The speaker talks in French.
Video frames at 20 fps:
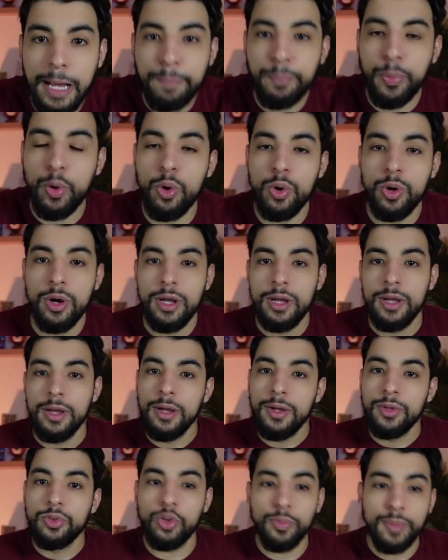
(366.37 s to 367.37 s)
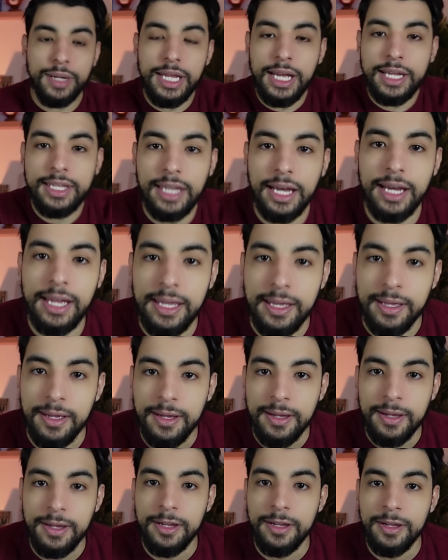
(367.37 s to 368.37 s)
pro, de manière carrée,
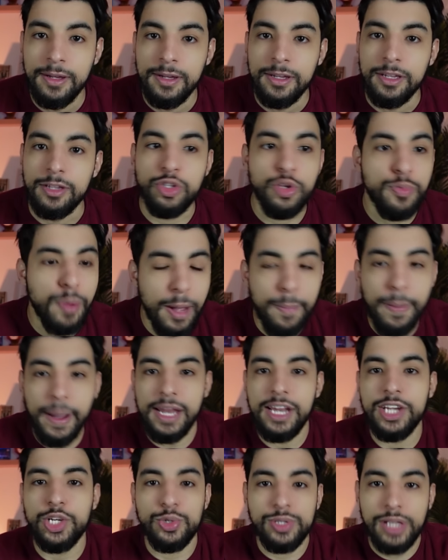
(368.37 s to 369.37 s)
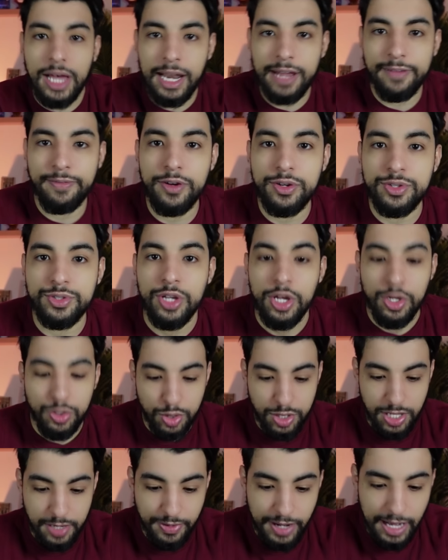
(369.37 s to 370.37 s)
de préparer les choses à l'avance,
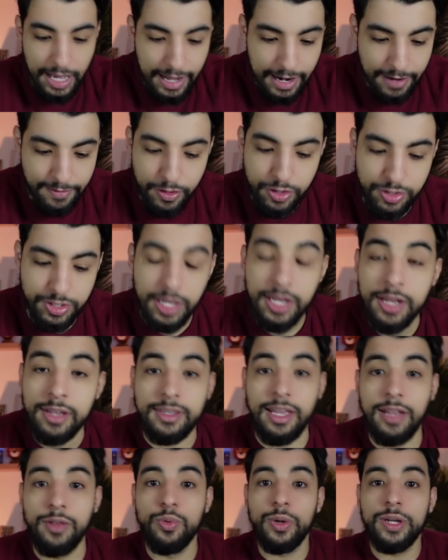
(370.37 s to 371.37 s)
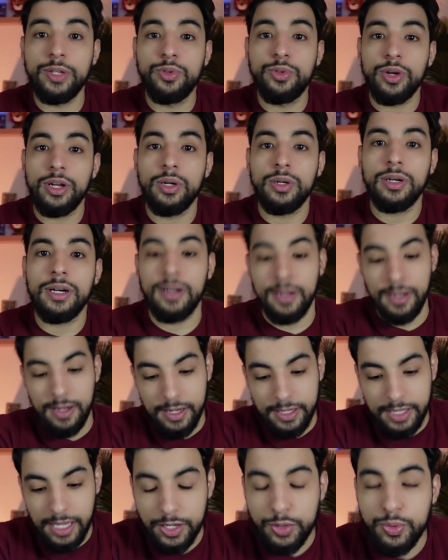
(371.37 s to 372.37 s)
de savoir à l'avance quelle nourriture elle aura,
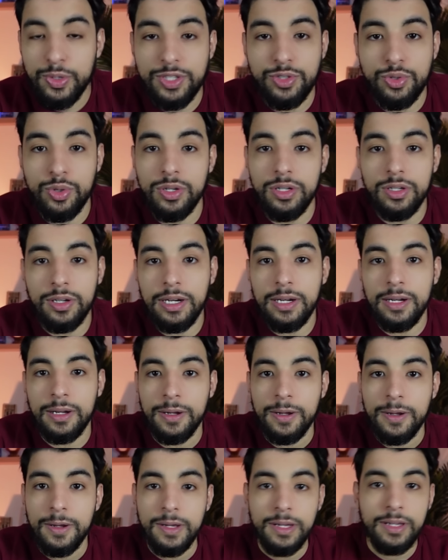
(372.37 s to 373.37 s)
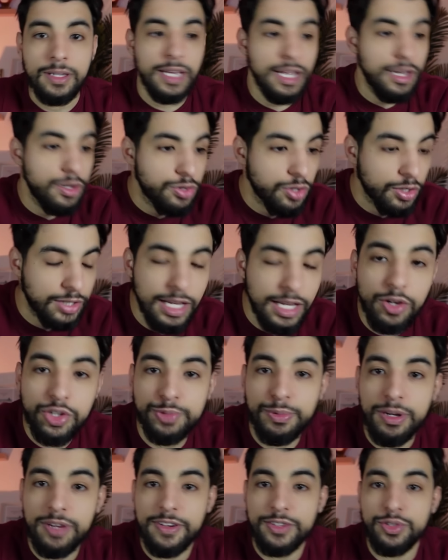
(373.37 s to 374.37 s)
quelle cuistot elle aura, dans quel
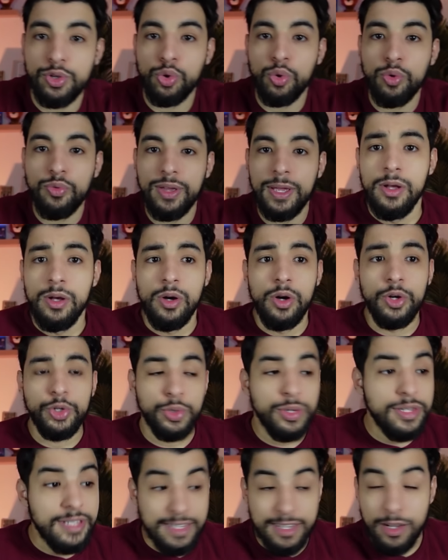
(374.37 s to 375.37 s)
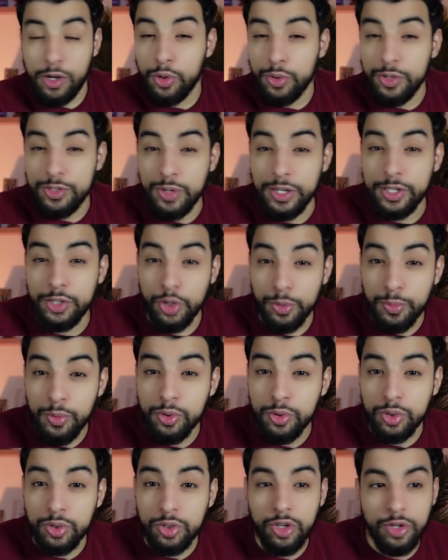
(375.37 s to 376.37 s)
logement elle va se trouver. Aujourd'hui, ça c'est encore une histoire qui te
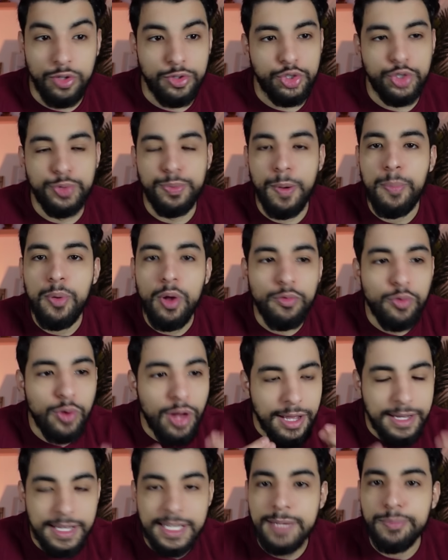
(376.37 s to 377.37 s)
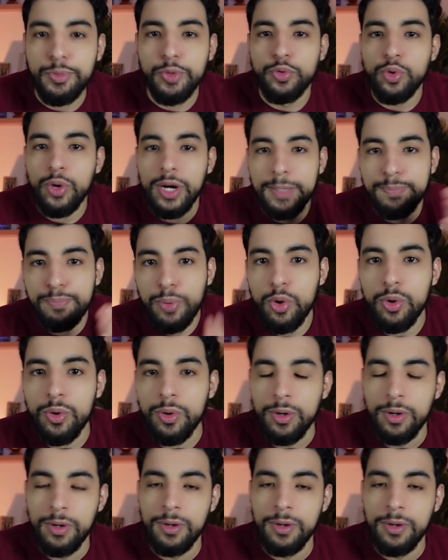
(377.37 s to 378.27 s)
montre que tu peux plus en vouloir à une équipe de vouloir être pro.